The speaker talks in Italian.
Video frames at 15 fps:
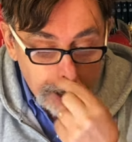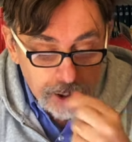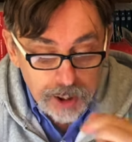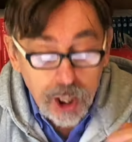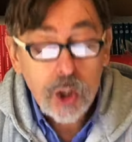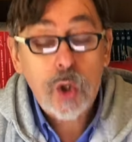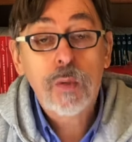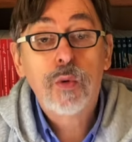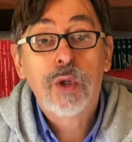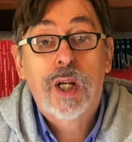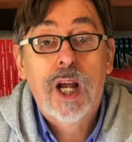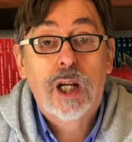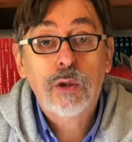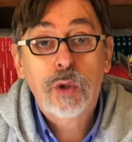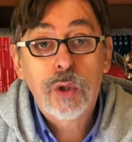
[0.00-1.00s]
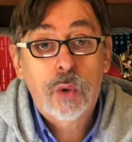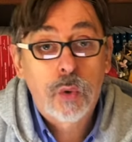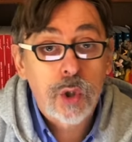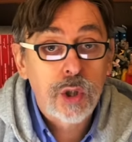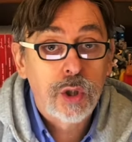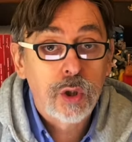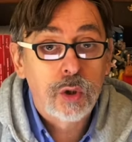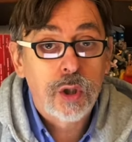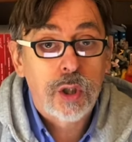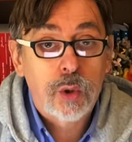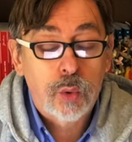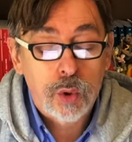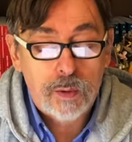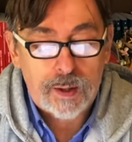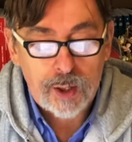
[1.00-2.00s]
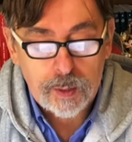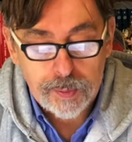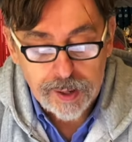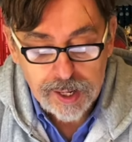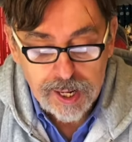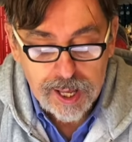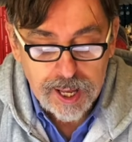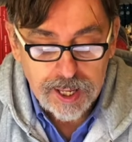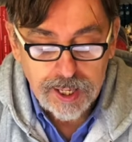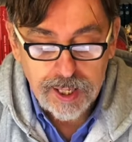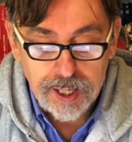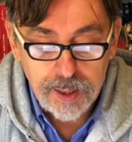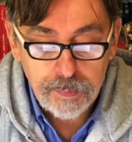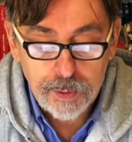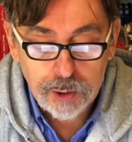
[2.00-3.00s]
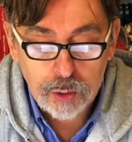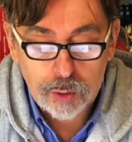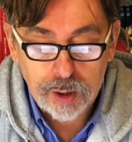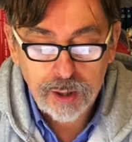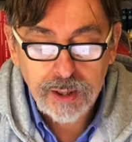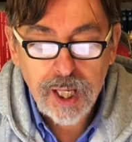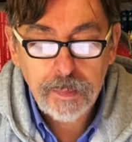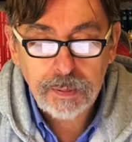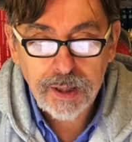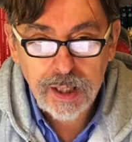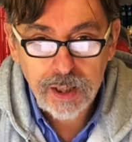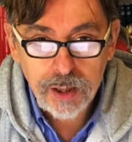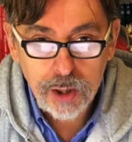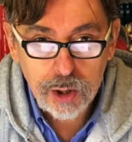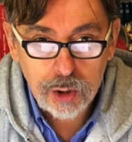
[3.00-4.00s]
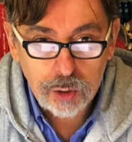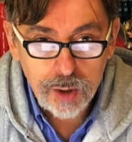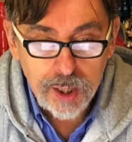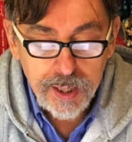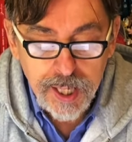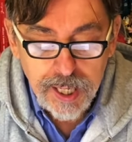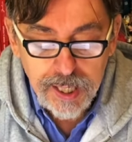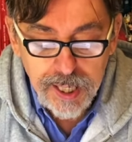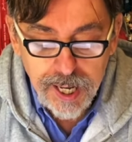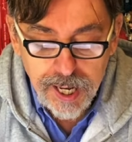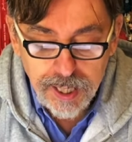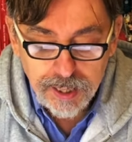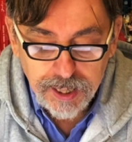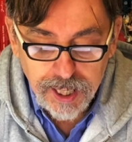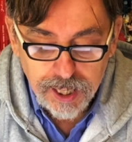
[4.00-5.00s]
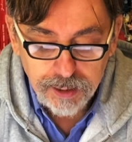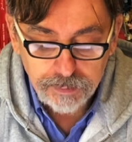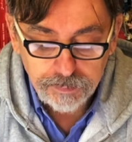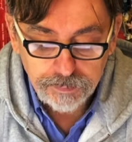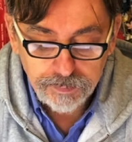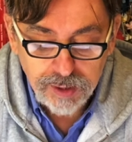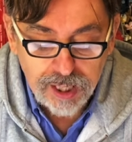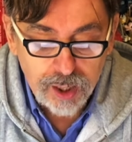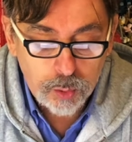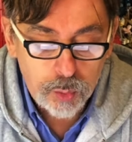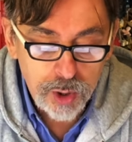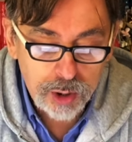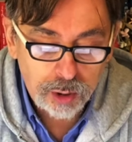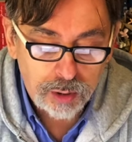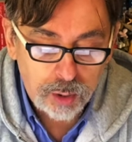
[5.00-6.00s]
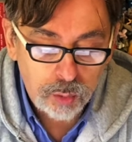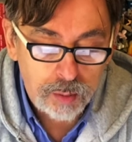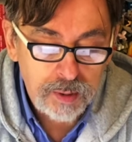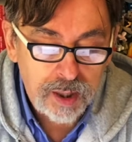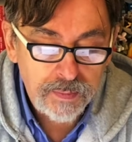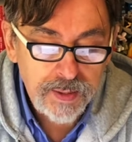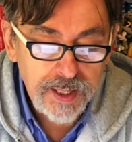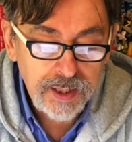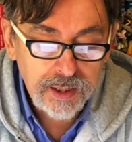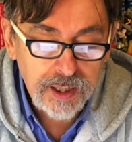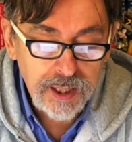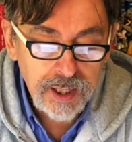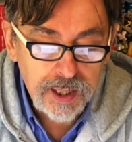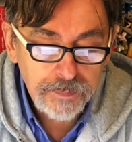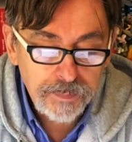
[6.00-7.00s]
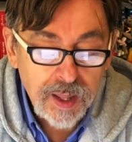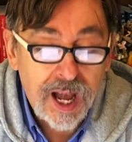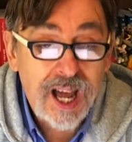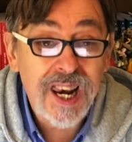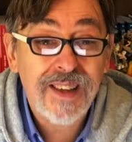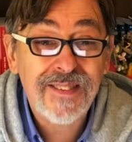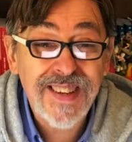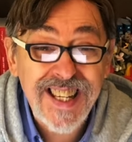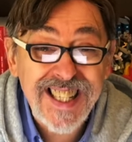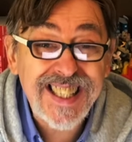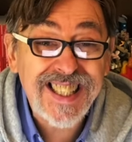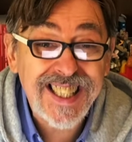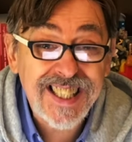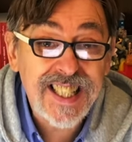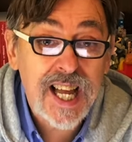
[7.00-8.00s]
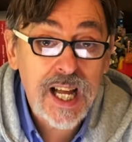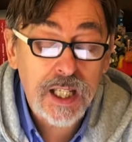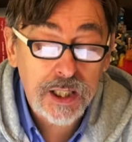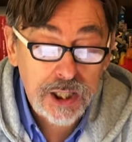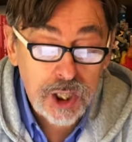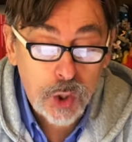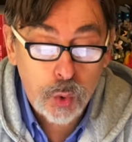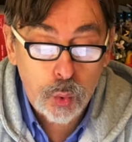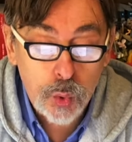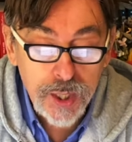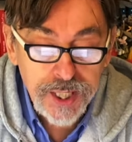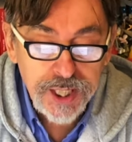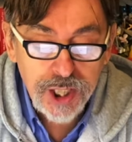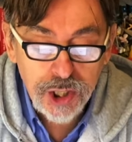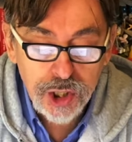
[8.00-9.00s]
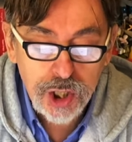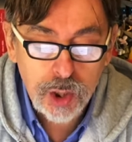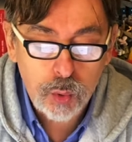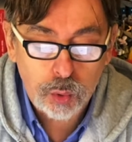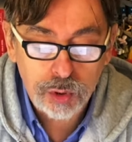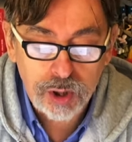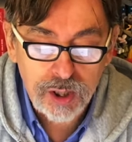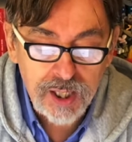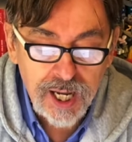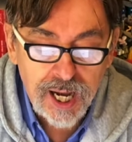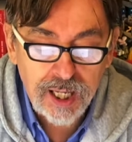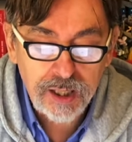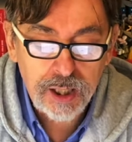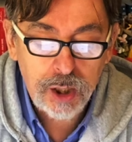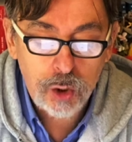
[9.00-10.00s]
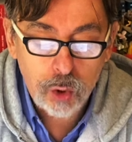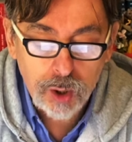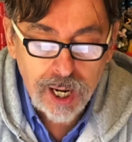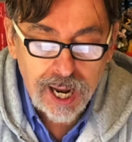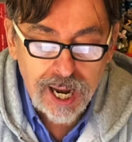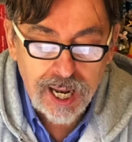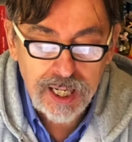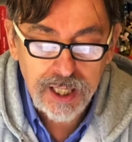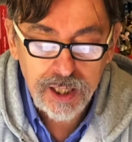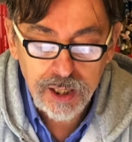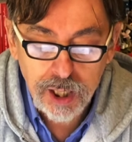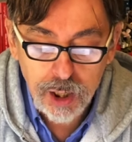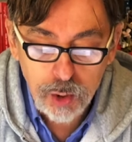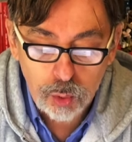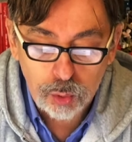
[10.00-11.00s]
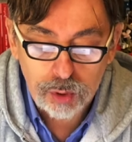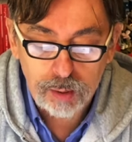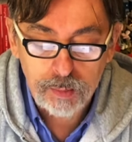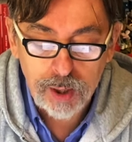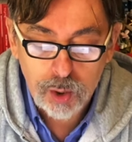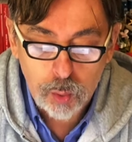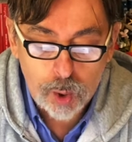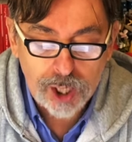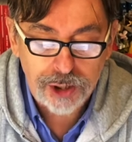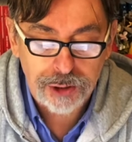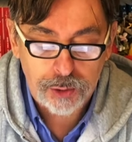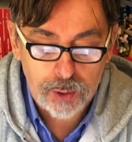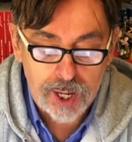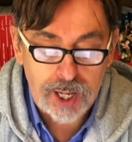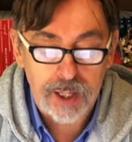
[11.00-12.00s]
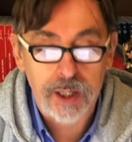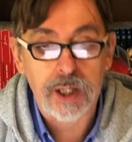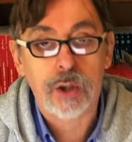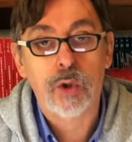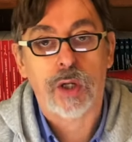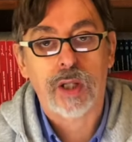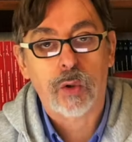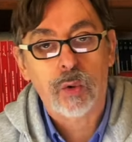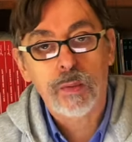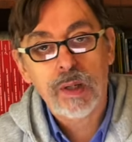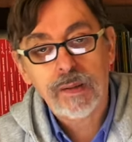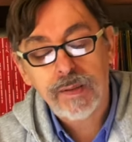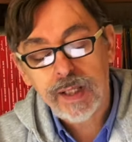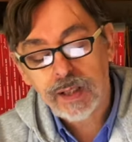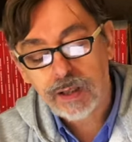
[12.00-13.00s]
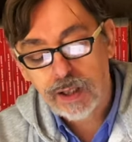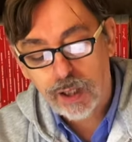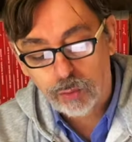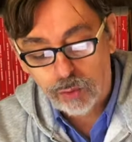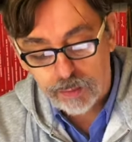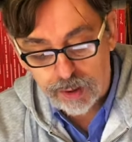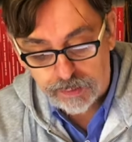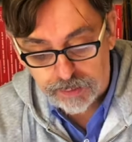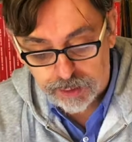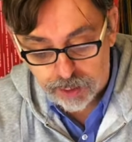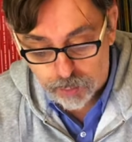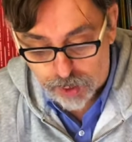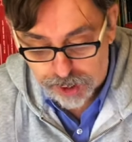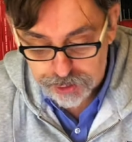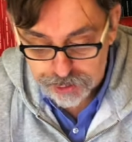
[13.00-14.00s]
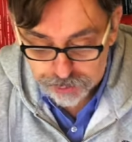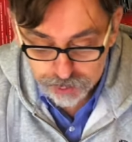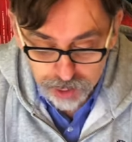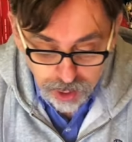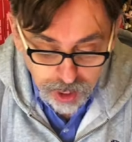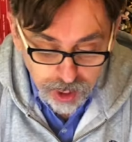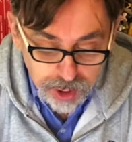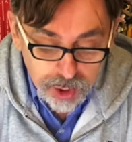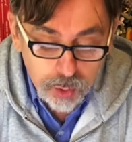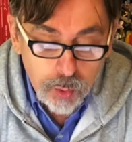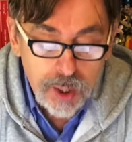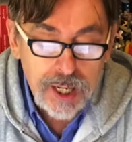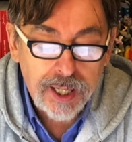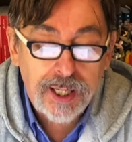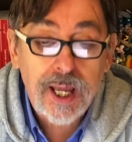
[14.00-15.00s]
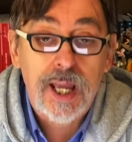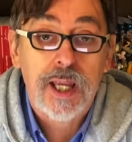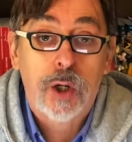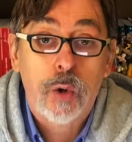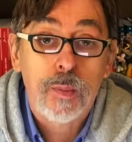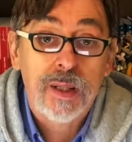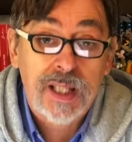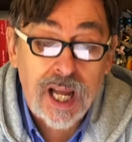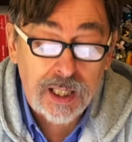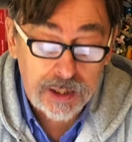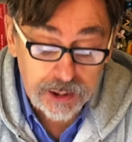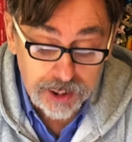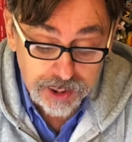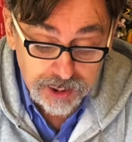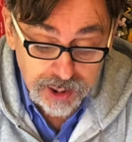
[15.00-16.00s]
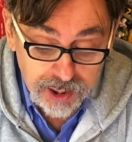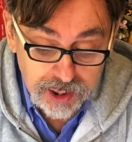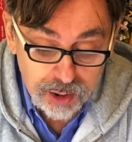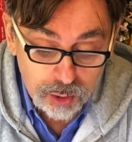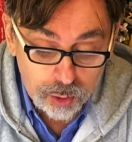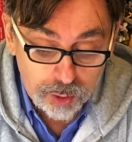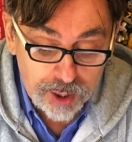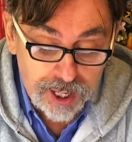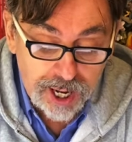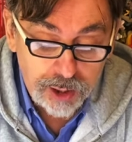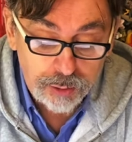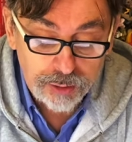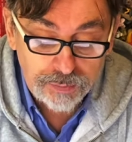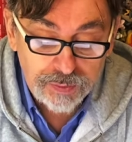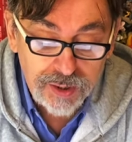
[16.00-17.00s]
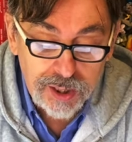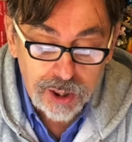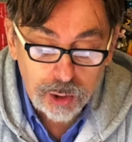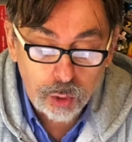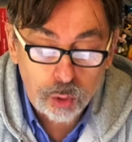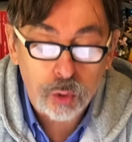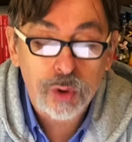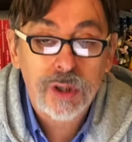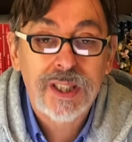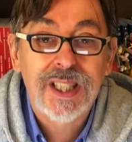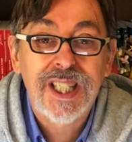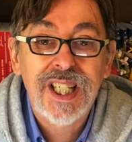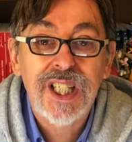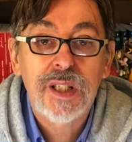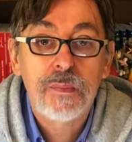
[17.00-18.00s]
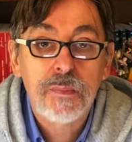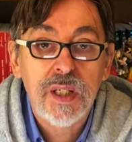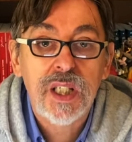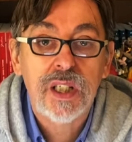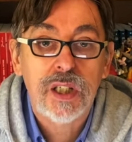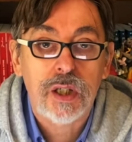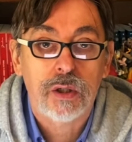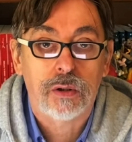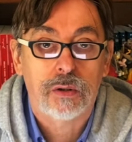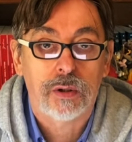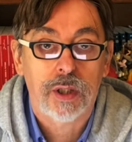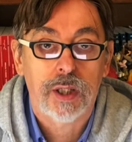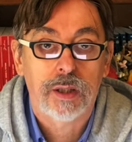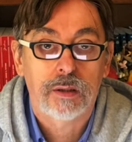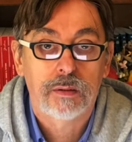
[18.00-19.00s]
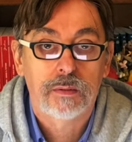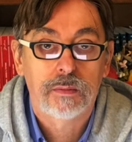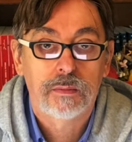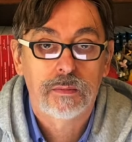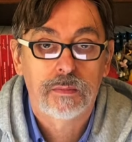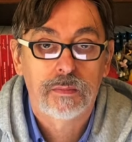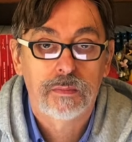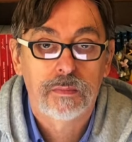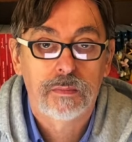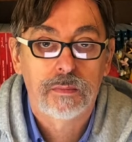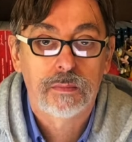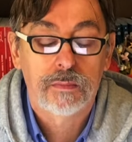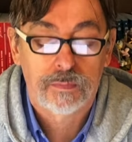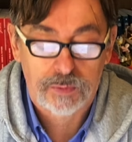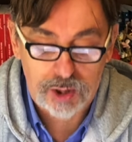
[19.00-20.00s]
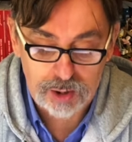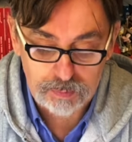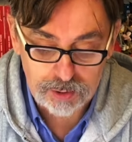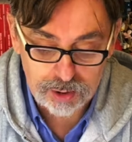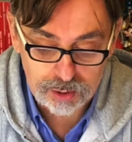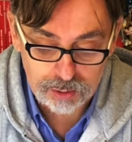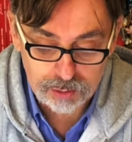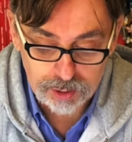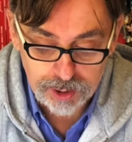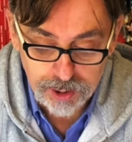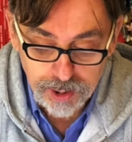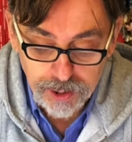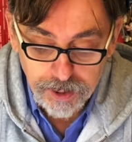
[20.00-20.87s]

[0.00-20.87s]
Il comunicato in questione di cui vado a parlare ripercorre le tappe della gestione Agnelli Elkan, dall'acquisto del 2020 alla vendita di 15 quotidiani locali negli ultimi 4 anni, cioè dal 2020 al 2024, in quella che i comitati di redazione hanno definito dismissione. Dismissione.